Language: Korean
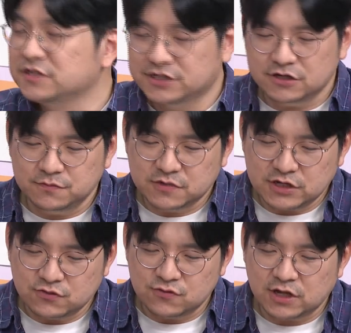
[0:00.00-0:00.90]
지금
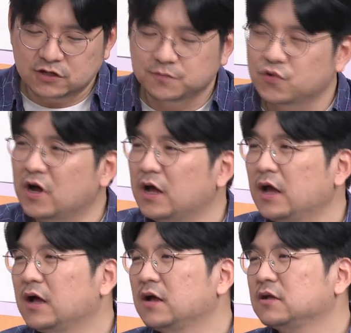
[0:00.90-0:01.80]
이동관
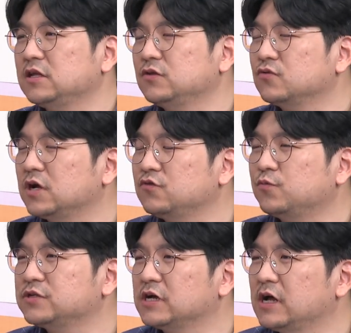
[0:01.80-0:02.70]
특보가 이동관
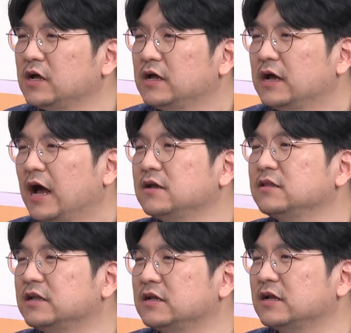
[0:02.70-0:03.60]
후보자가
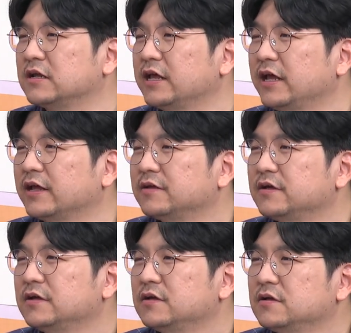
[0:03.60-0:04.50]
하는 일이라는 게
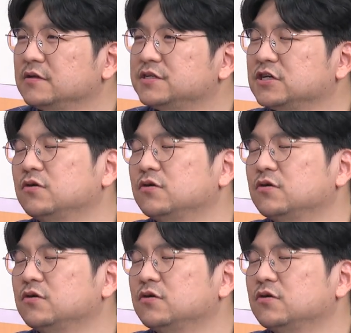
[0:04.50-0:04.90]
그거다. 지금